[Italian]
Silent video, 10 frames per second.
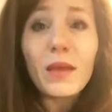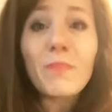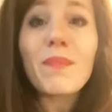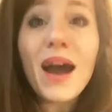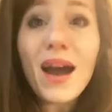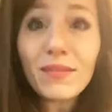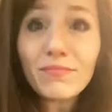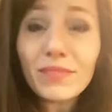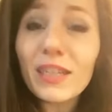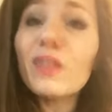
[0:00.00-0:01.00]
Ma
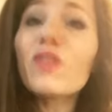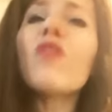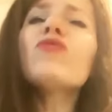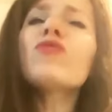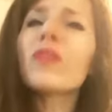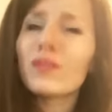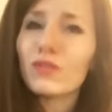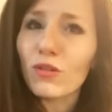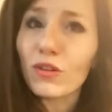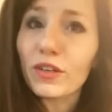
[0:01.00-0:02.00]
il
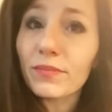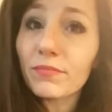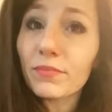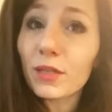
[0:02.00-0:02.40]
Consolatore,